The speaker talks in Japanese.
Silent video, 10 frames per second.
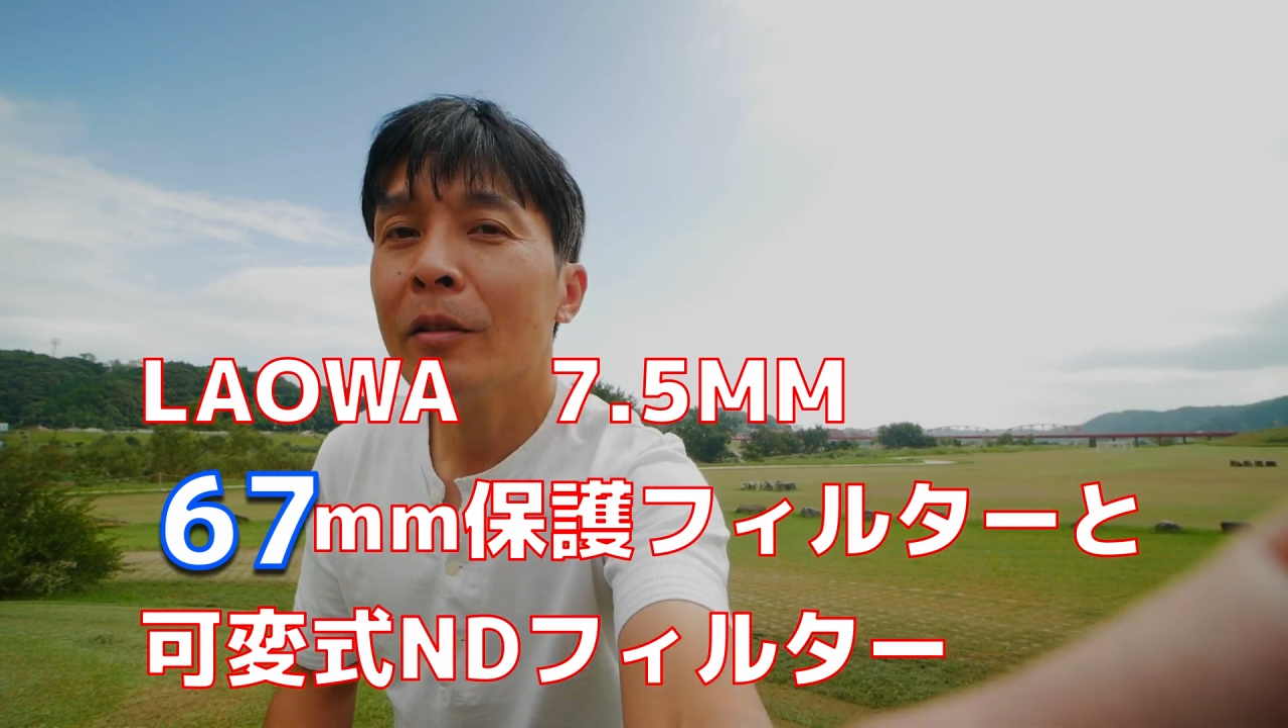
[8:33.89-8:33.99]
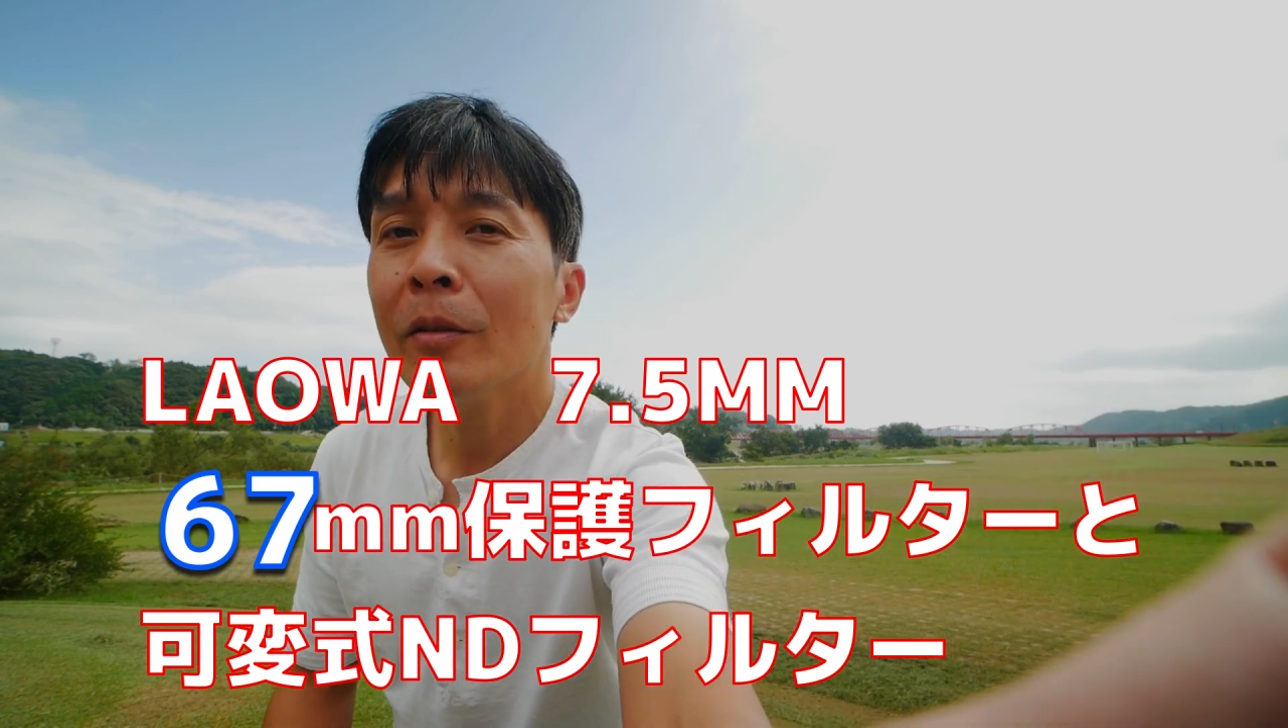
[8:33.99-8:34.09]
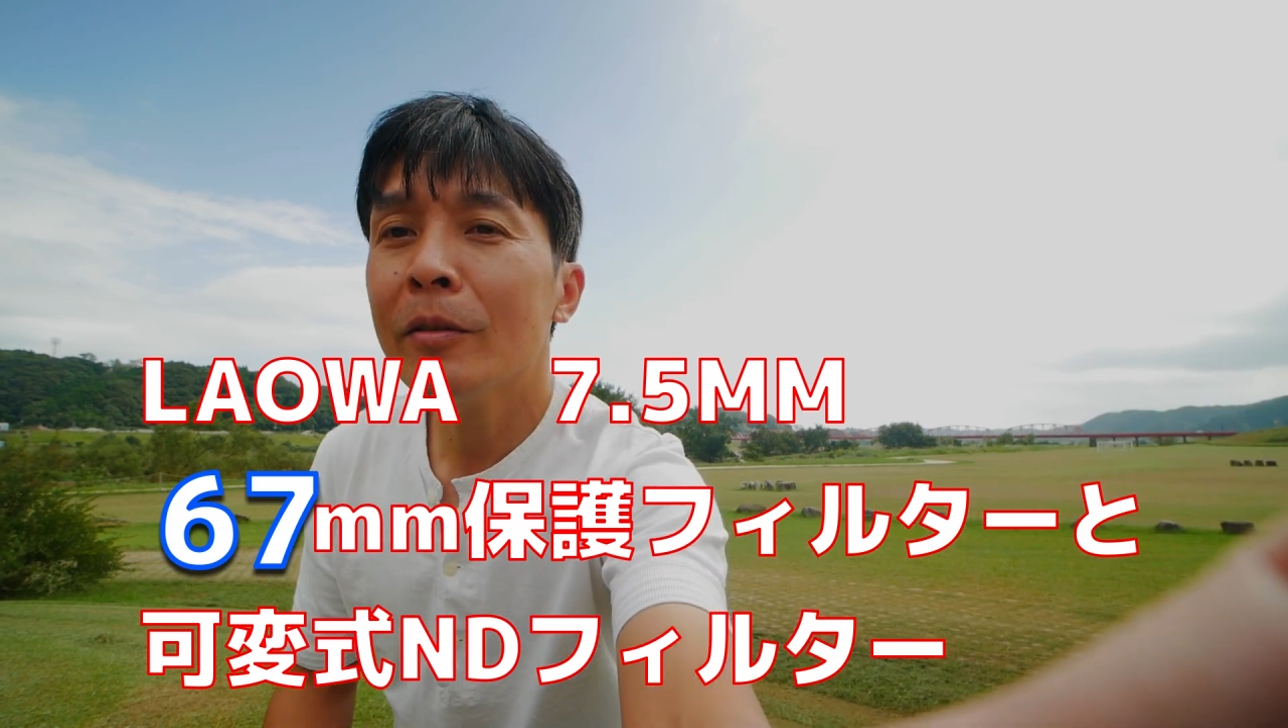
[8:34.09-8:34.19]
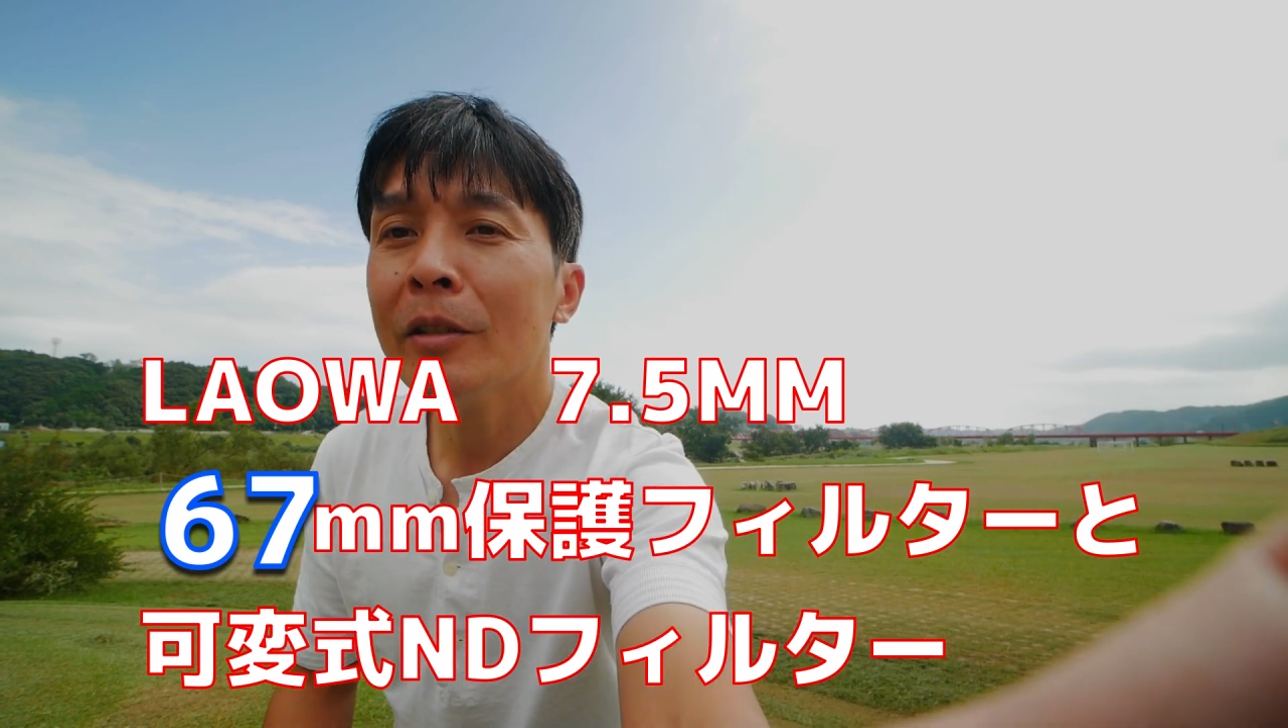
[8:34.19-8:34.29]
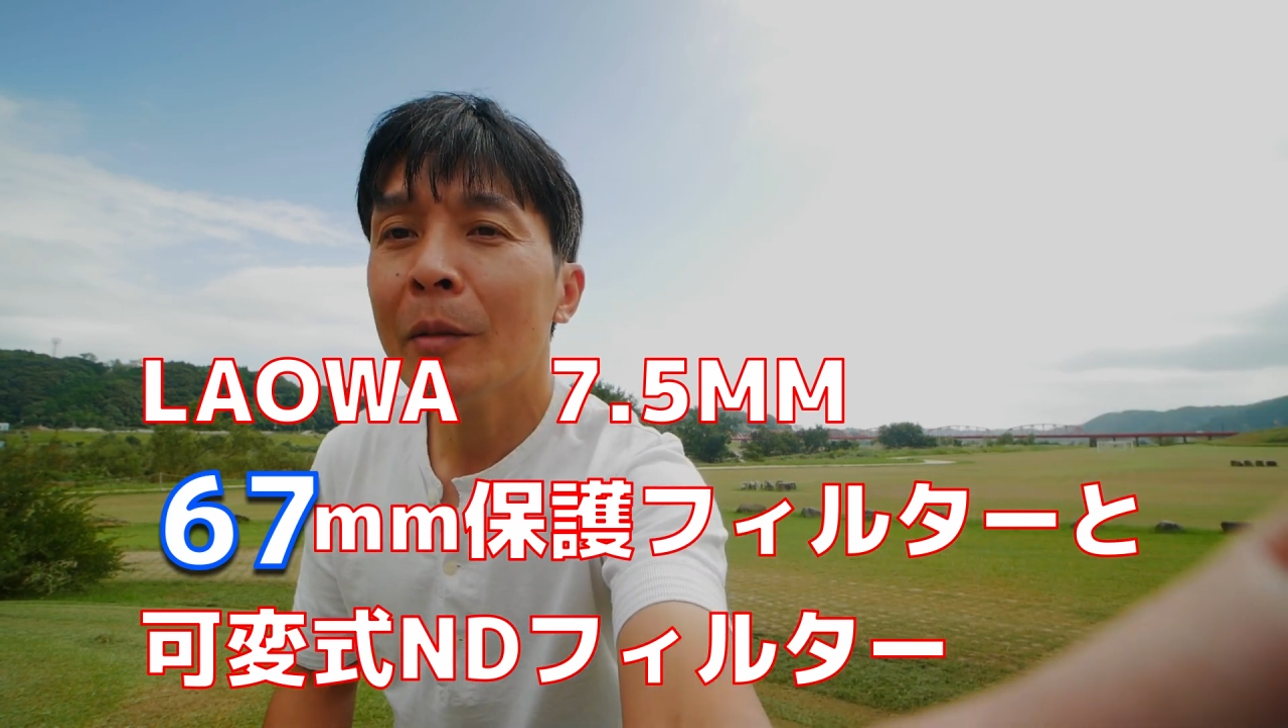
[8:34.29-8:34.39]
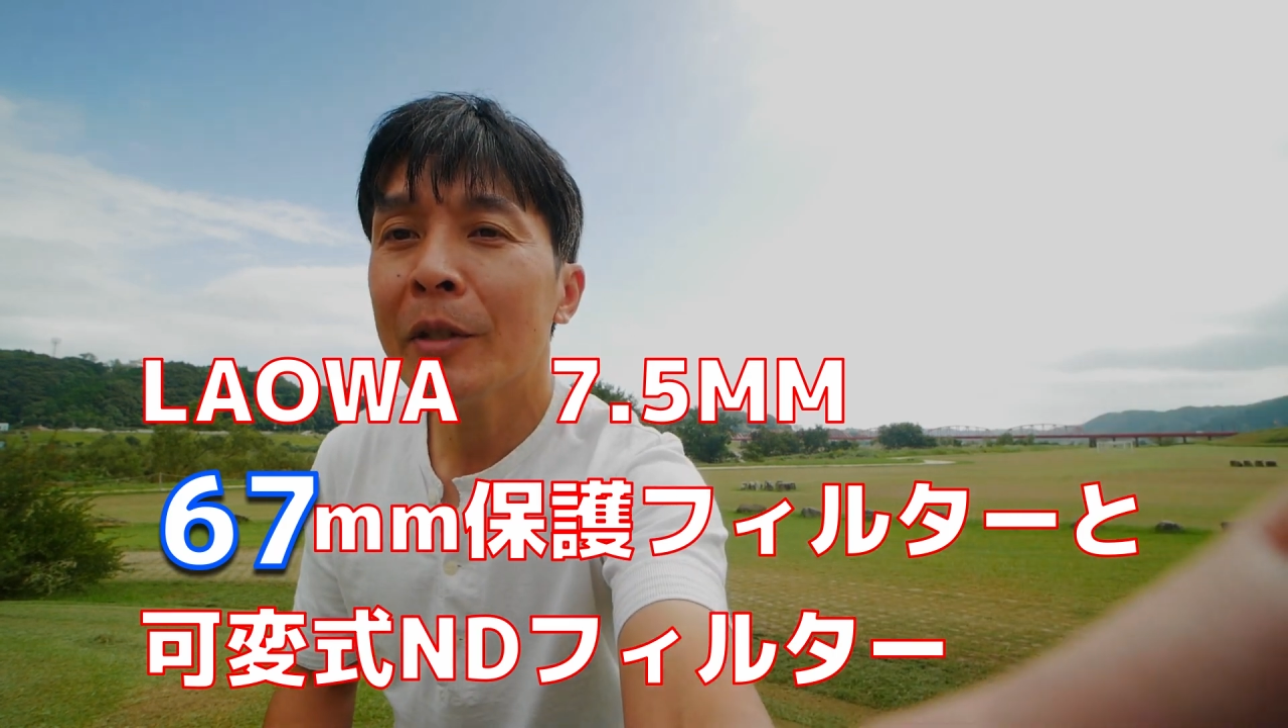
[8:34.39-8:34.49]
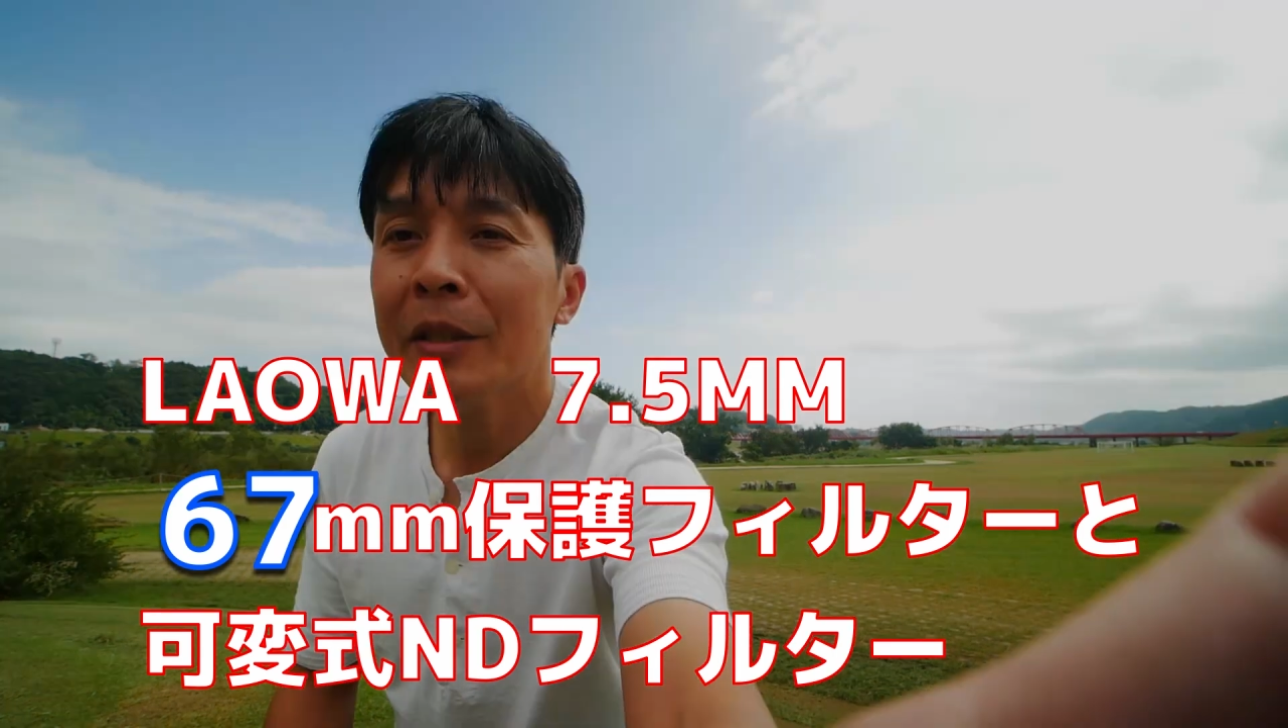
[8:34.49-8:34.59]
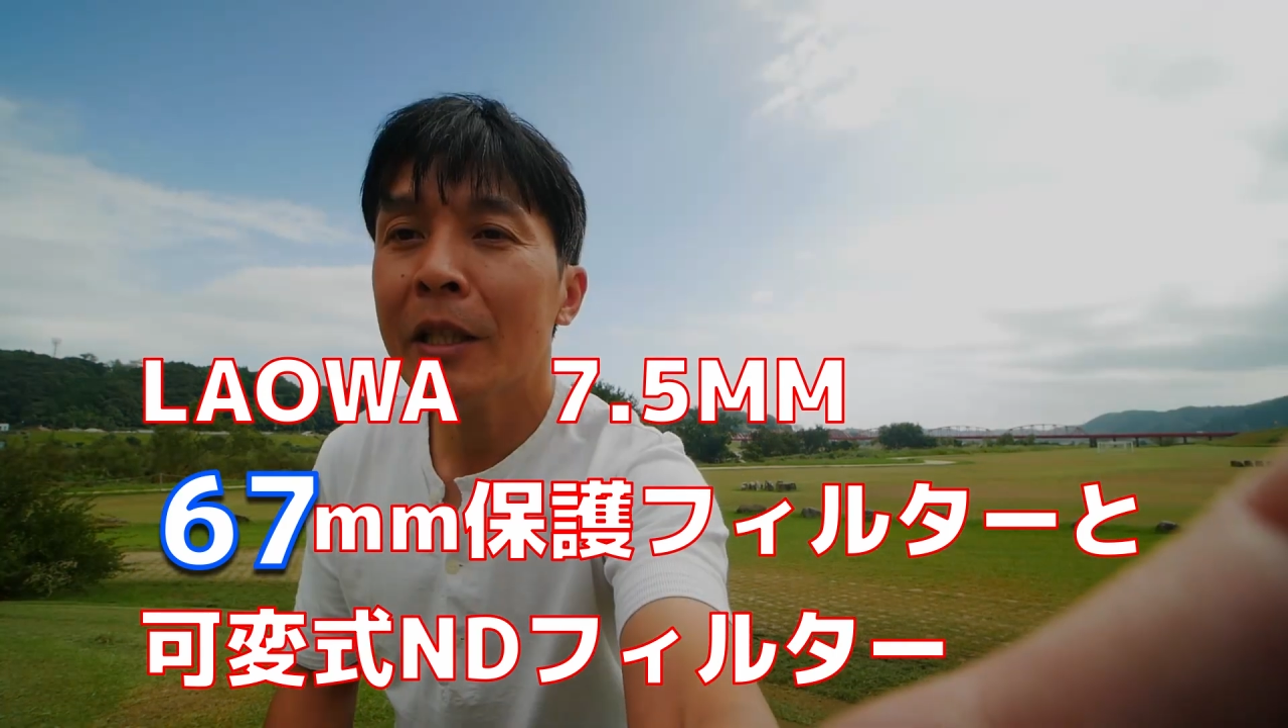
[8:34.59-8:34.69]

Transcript: 取り比べし